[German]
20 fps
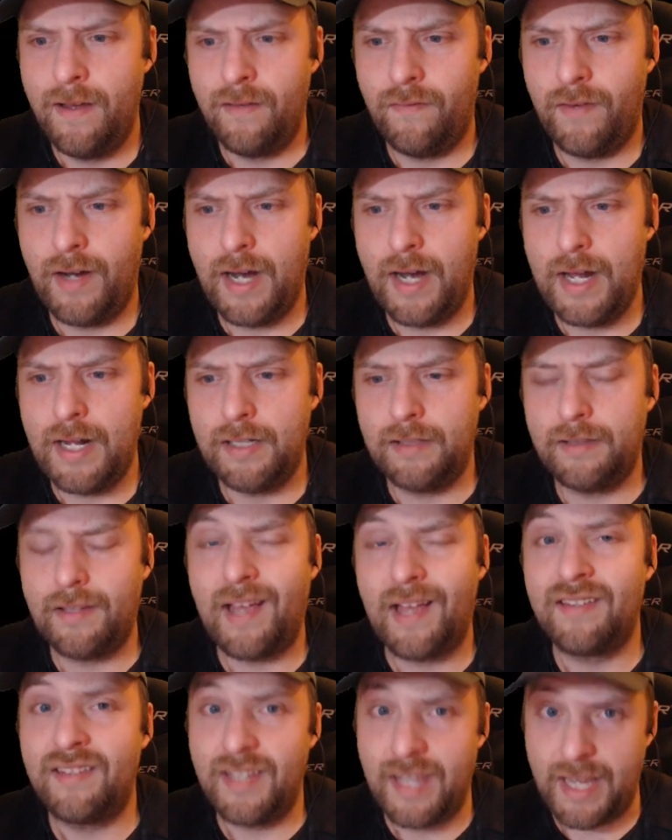weil
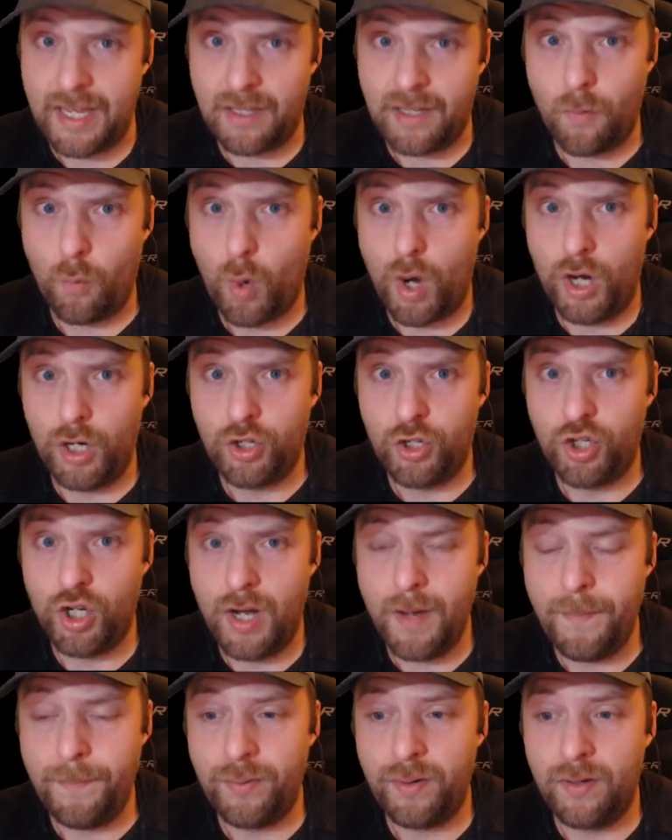das geht im
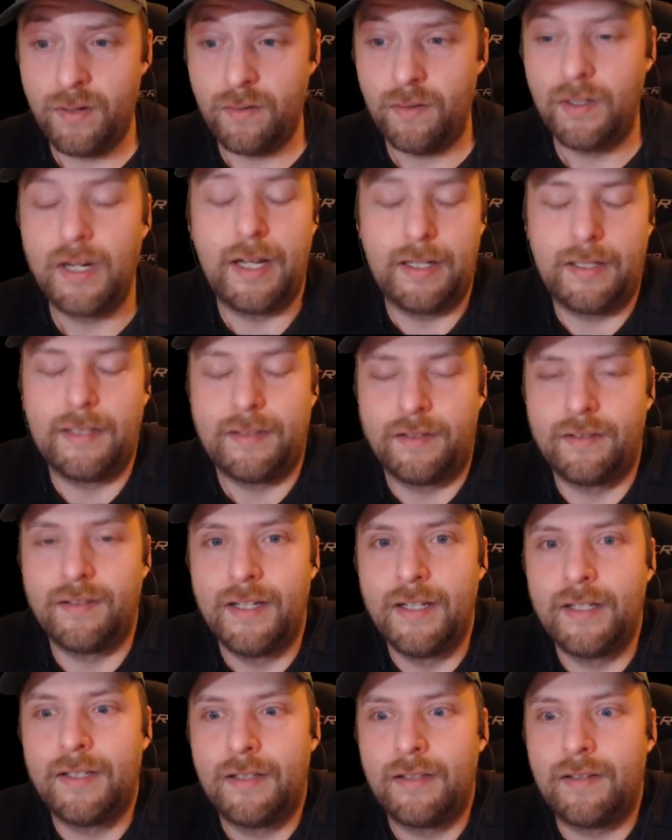Workshop. Oder halt,
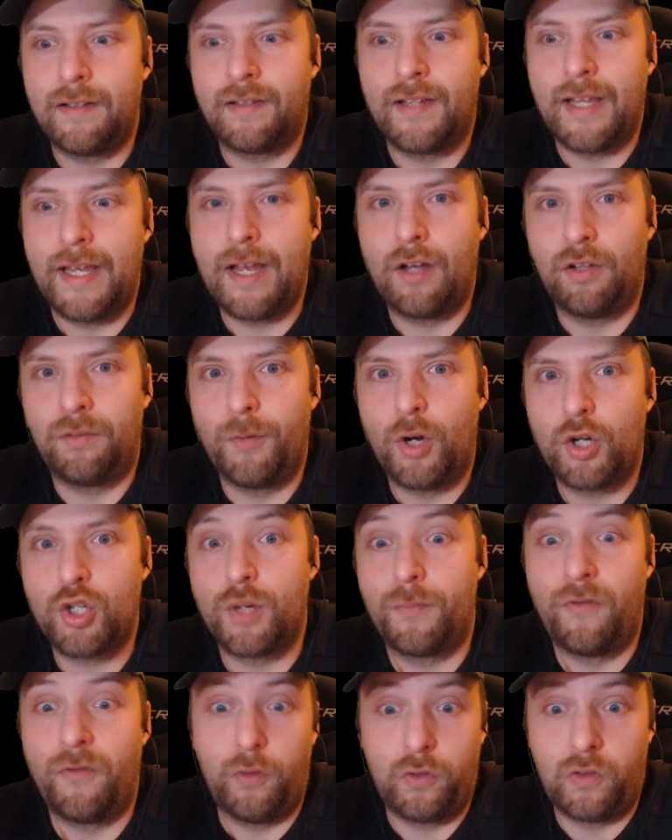das Gehege aus dem
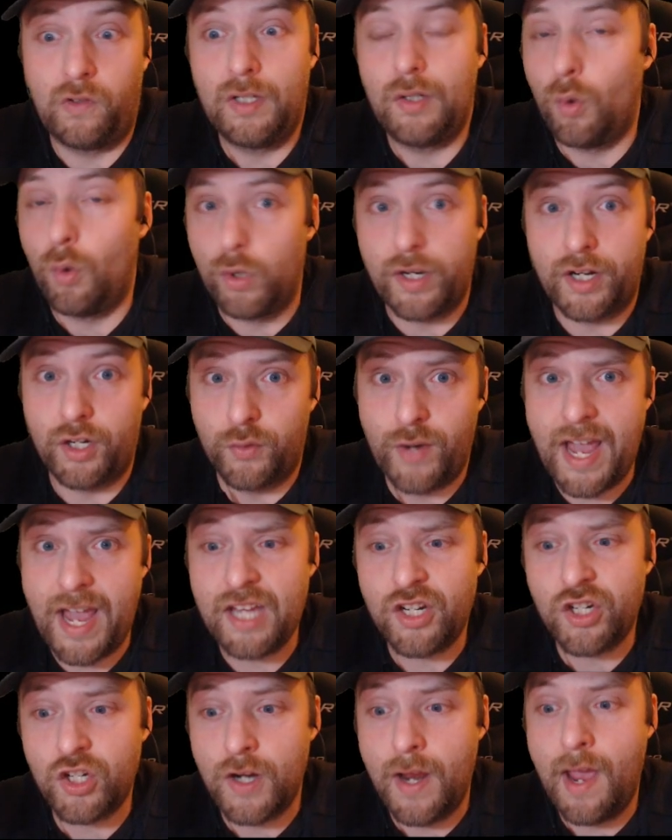Workshop funktioniert ohne
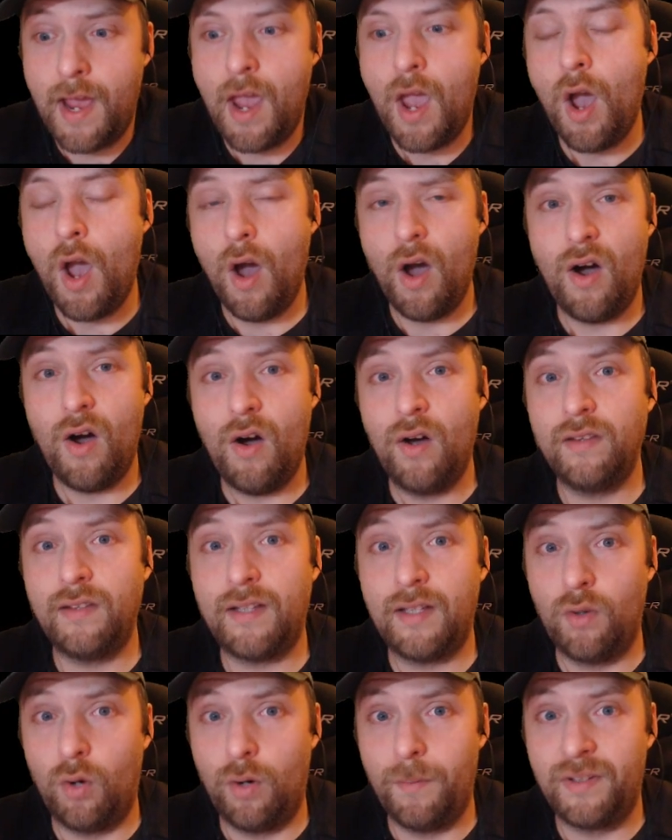Crash. Und
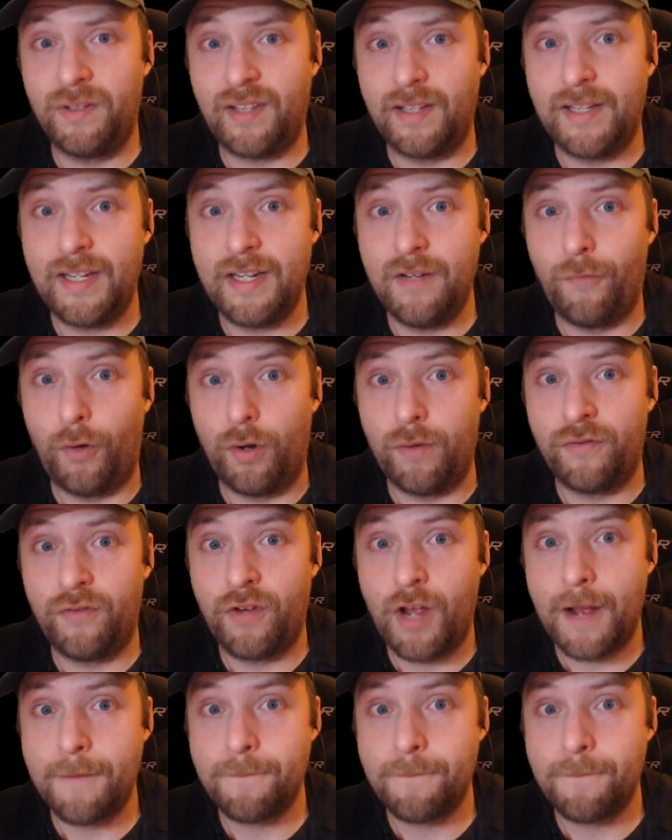dann holen wir uns endlich einen Wolf.